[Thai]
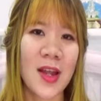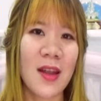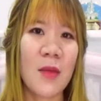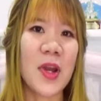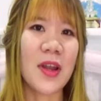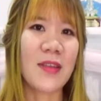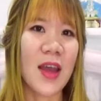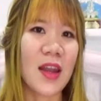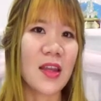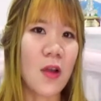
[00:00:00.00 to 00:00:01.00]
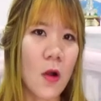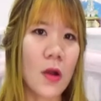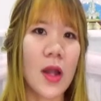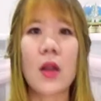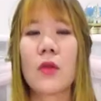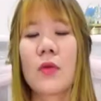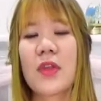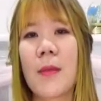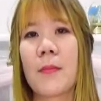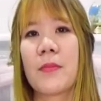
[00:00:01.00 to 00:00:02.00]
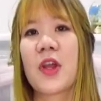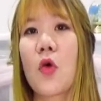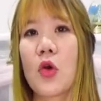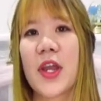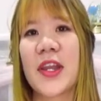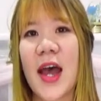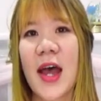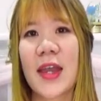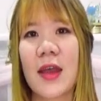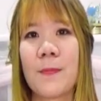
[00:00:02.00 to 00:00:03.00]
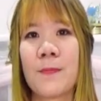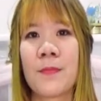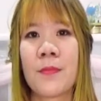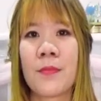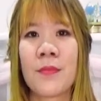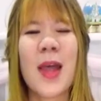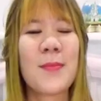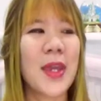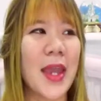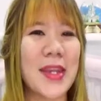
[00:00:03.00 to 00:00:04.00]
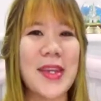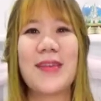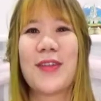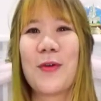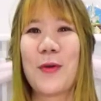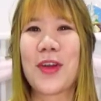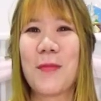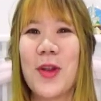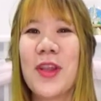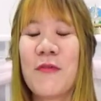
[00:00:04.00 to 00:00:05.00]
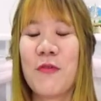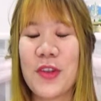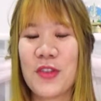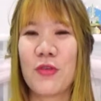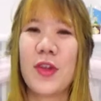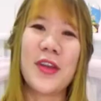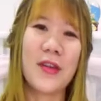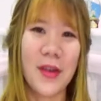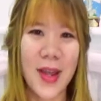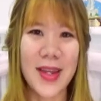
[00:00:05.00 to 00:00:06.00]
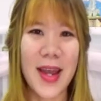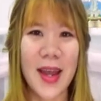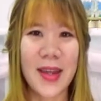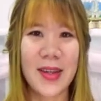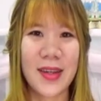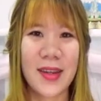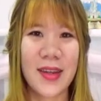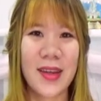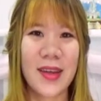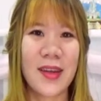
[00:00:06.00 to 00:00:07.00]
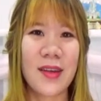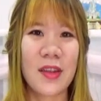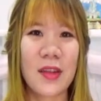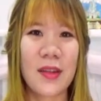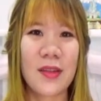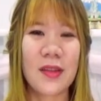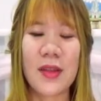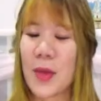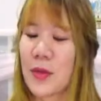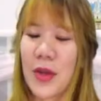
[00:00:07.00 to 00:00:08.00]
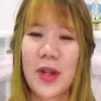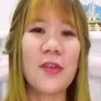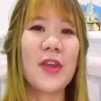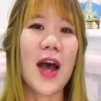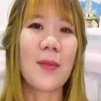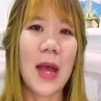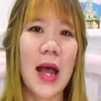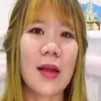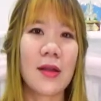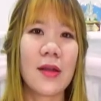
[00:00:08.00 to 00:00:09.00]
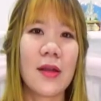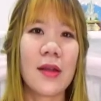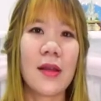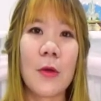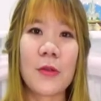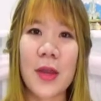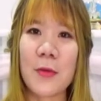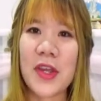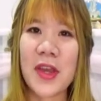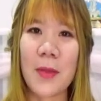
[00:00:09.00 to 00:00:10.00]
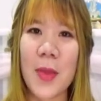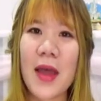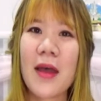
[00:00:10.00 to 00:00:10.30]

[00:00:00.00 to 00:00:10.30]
แล้วเหมือนอาจารย์ให้ท่องอะเราต้องจำสะกดให้ได้อะทำยังไงดีสะกดคำว่า refrigerator ให้ได้สำหรับตอนนั้นคือยากมาก เราใช้วิธีไงไหม